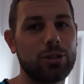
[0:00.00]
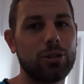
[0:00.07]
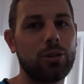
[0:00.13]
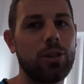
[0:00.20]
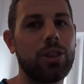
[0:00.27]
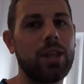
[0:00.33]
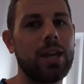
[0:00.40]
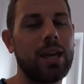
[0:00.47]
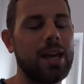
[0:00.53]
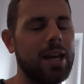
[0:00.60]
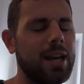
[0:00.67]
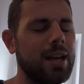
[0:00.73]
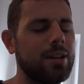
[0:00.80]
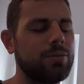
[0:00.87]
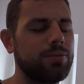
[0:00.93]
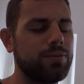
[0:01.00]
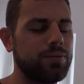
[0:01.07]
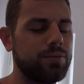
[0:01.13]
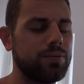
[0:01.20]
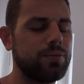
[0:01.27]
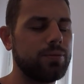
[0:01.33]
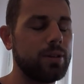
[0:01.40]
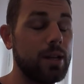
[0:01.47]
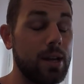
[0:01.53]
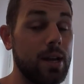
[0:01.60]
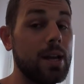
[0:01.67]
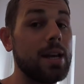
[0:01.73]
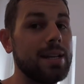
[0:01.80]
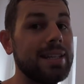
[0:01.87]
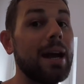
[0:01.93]
Entonces,
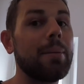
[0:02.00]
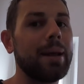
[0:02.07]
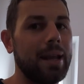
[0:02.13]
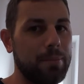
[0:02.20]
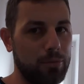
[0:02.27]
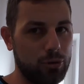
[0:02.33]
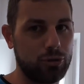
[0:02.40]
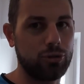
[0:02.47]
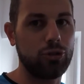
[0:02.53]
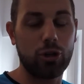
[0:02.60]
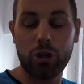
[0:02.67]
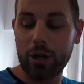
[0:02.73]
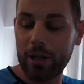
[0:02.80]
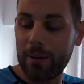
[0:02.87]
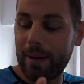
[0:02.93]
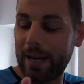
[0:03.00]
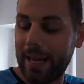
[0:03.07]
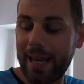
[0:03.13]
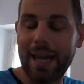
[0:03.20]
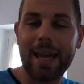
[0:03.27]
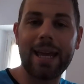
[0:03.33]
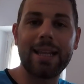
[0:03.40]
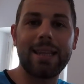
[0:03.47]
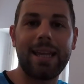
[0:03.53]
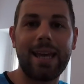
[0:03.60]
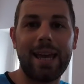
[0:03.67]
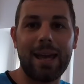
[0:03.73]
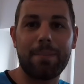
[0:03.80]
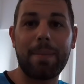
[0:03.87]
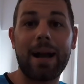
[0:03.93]
ya veremos. Yo creo que llevaré el
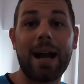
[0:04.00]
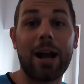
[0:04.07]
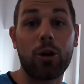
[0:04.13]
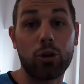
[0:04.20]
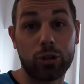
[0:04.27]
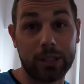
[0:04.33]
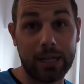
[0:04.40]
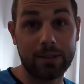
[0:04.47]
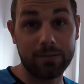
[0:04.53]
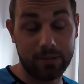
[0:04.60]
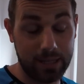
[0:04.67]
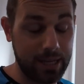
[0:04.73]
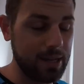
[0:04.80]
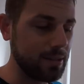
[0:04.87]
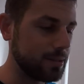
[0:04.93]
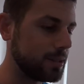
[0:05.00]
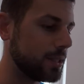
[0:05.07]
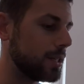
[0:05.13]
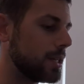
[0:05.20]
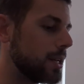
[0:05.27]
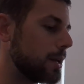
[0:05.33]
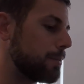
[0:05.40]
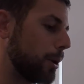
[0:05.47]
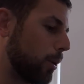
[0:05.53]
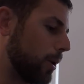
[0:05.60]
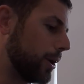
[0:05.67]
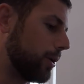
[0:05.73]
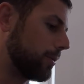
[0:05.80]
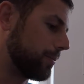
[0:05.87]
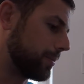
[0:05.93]
de manga corta. ¿eh? Pero
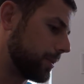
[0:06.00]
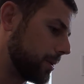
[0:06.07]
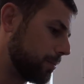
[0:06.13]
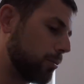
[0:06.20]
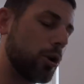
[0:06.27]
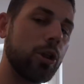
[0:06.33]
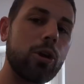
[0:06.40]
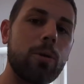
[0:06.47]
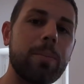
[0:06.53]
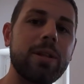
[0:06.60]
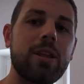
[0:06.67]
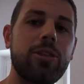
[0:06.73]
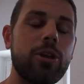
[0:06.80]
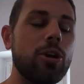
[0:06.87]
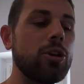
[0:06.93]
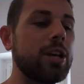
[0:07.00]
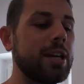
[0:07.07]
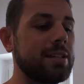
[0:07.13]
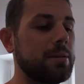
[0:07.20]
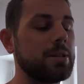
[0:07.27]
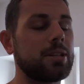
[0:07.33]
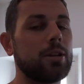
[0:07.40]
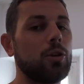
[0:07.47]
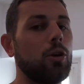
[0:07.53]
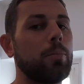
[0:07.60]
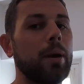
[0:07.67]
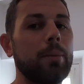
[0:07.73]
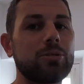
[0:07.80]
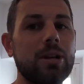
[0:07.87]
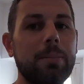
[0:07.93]
bueno, mono de competición, que ya sabéis que nos lo
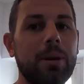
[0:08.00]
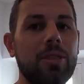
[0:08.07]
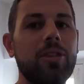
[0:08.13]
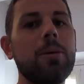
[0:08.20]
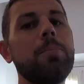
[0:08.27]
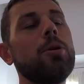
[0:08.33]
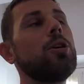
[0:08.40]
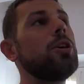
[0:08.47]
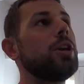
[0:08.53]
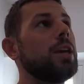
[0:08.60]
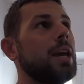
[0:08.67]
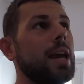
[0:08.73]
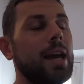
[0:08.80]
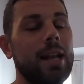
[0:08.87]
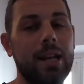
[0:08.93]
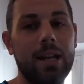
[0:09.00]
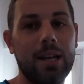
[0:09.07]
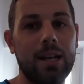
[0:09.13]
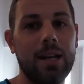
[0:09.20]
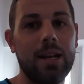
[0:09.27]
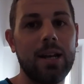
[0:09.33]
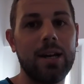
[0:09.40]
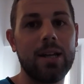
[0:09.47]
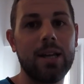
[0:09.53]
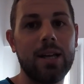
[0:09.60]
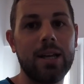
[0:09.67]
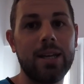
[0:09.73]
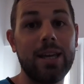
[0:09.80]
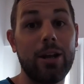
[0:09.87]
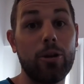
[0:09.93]
ponemos al principio, y el,
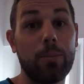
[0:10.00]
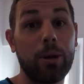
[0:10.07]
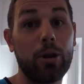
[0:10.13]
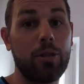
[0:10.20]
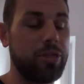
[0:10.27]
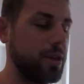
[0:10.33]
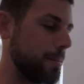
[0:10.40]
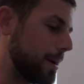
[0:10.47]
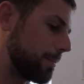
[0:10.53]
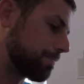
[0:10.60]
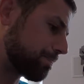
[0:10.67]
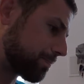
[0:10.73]
y el neopreno encima.